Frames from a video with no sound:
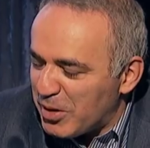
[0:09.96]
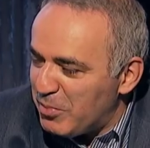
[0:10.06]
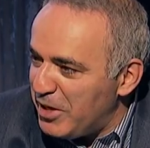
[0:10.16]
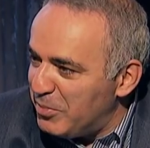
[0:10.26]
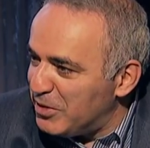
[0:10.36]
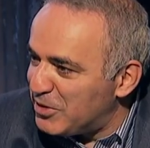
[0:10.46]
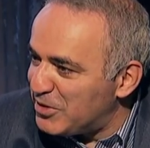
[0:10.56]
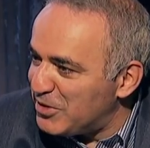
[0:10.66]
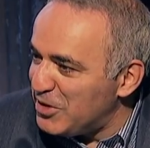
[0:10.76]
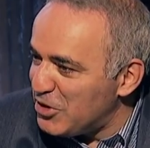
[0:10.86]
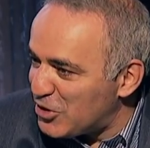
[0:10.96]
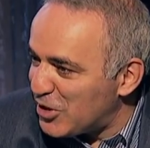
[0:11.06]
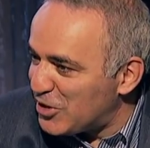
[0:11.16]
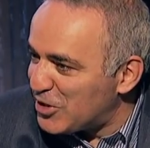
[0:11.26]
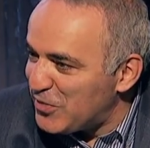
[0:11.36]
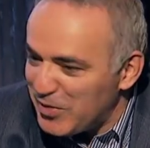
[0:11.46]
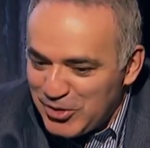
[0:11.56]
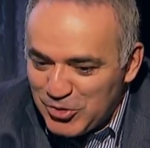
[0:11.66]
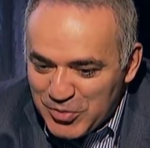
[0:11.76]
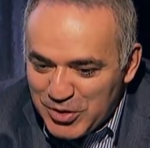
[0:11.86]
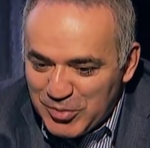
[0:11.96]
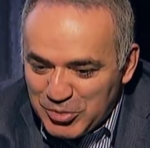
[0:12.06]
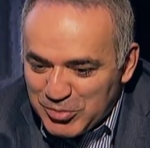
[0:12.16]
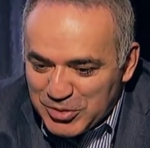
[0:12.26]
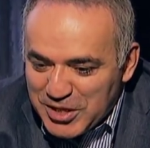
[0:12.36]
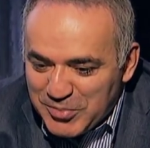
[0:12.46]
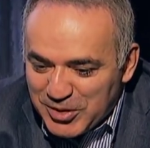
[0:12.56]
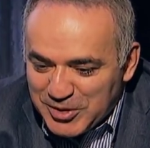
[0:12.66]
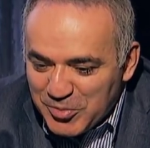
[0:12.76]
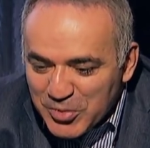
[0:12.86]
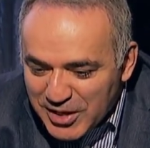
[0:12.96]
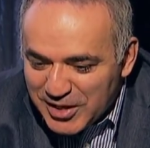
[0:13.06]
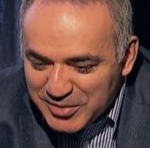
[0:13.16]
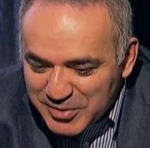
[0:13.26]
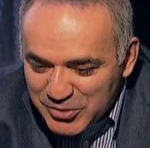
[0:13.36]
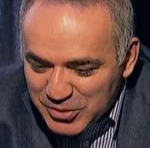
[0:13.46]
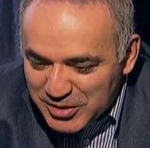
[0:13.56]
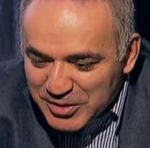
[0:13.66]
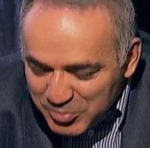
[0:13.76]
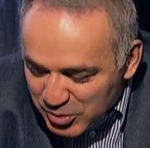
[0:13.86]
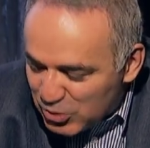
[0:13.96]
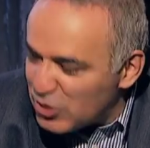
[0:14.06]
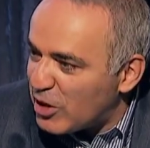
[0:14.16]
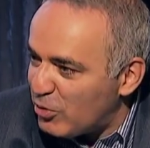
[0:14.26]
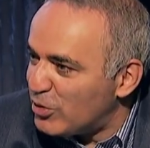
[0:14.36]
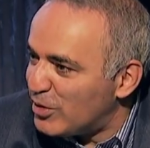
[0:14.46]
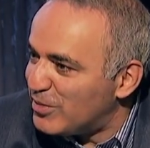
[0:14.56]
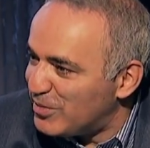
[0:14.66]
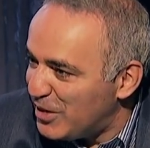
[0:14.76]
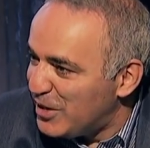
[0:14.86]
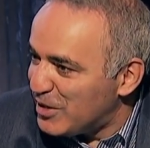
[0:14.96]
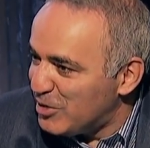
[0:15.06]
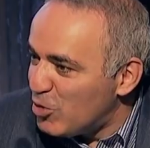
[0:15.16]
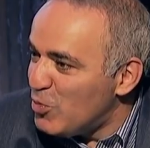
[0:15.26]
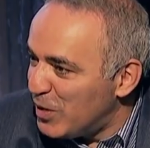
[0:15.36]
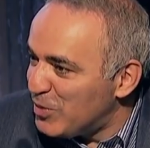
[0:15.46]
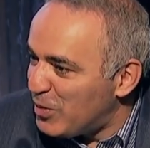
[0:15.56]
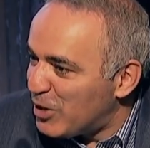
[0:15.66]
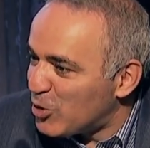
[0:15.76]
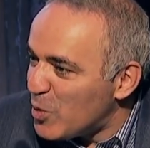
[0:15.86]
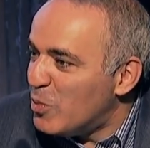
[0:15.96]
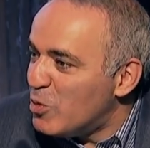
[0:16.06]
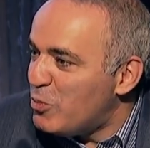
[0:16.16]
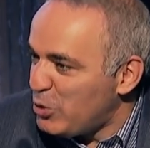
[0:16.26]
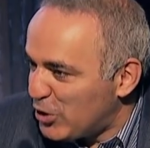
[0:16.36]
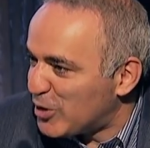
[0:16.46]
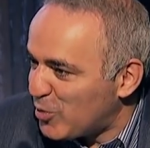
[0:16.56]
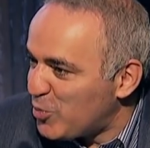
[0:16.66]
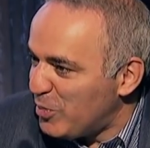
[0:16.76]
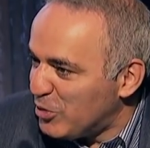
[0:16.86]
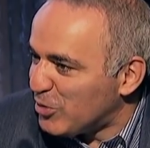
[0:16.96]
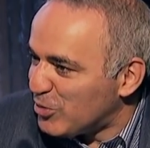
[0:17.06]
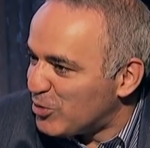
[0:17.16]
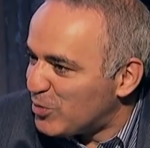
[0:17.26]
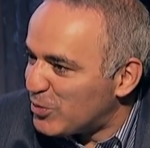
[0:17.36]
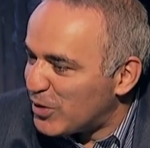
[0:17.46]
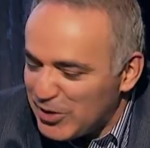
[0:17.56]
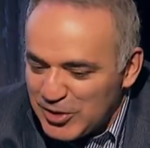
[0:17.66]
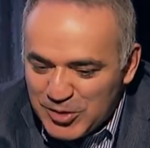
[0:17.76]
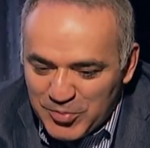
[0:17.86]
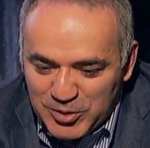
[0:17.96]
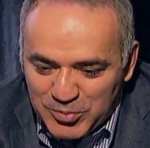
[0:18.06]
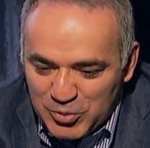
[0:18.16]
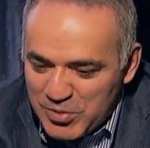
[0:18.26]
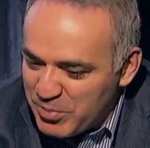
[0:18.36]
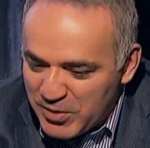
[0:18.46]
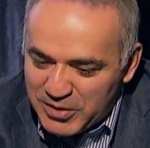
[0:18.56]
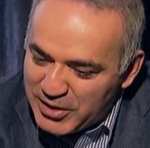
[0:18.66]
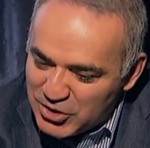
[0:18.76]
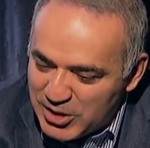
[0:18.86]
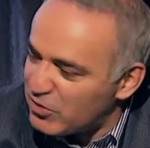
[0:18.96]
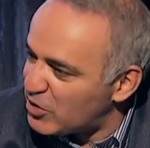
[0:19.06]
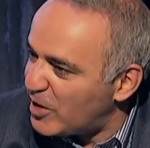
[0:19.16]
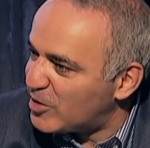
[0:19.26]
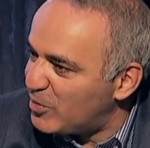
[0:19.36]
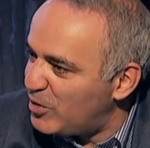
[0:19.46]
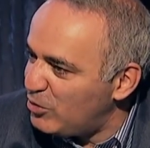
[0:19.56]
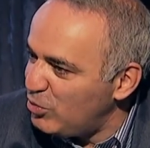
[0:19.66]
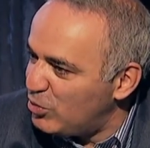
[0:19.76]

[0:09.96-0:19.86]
проблемы с нынешней российской властью, мне, в общем-то, необходимо было все-таки получить какой-то документ, по которому я могу путешествовать по миру. То есть российский паспорт у меня, правда, кончается в 2016 году,